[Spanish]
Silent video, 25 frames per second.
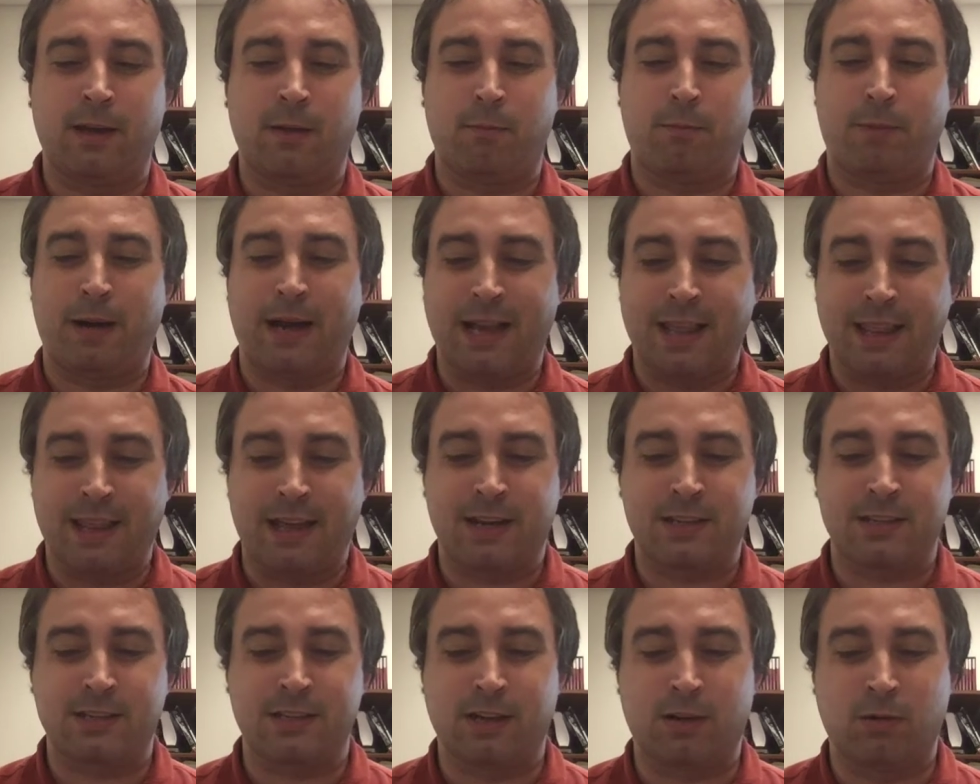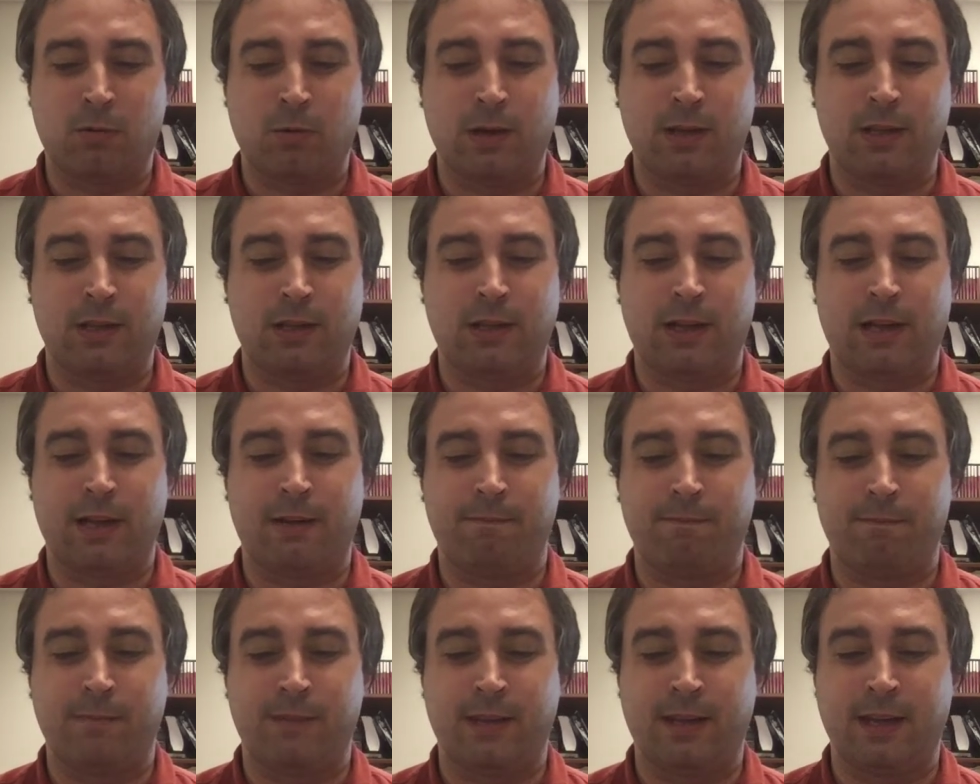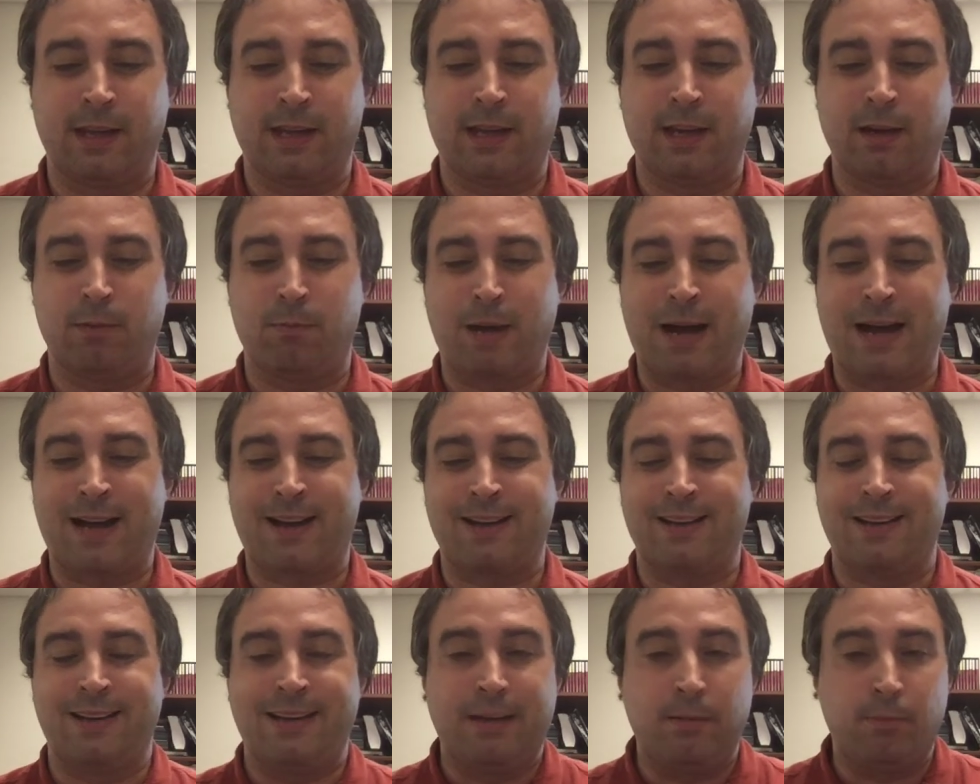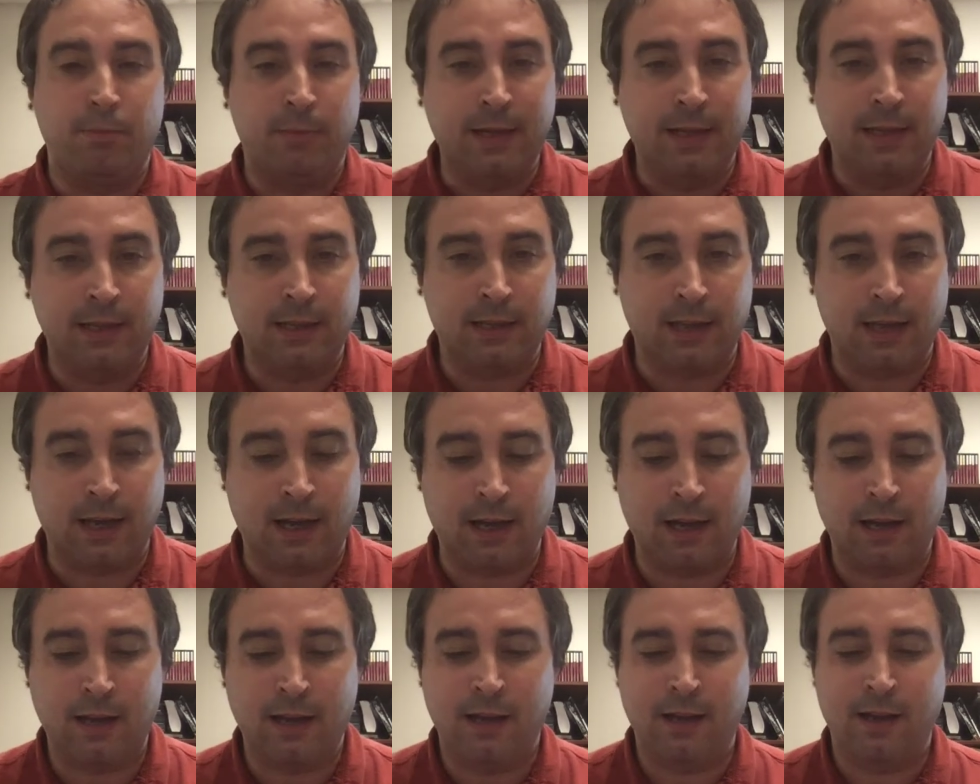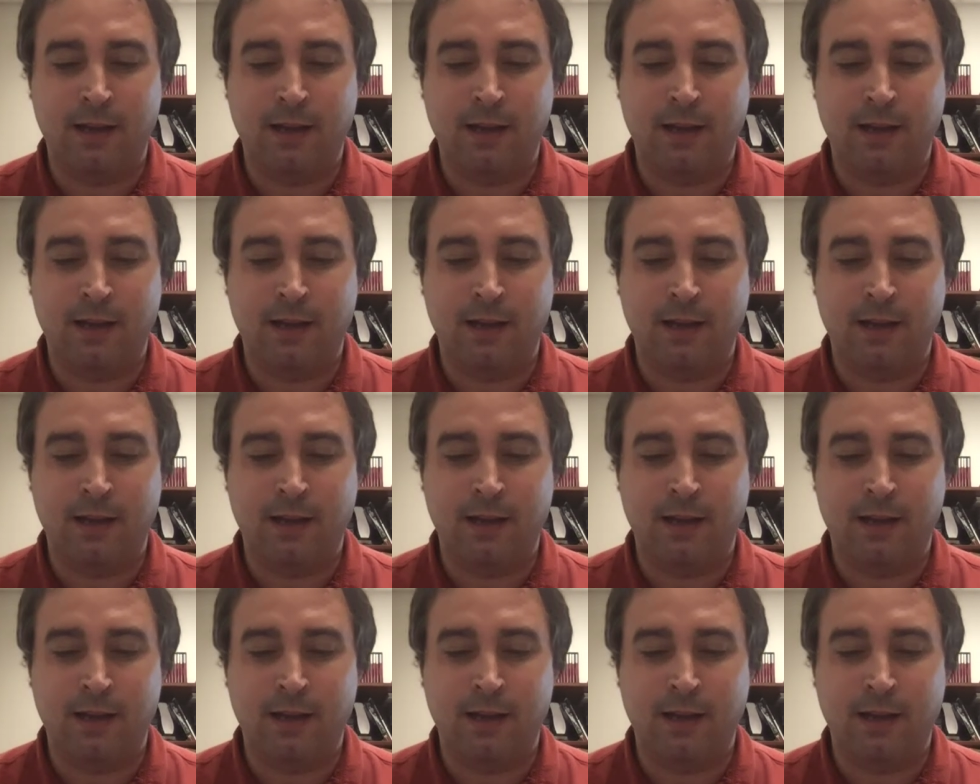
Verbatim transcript: para darse cuenta de que Machen imita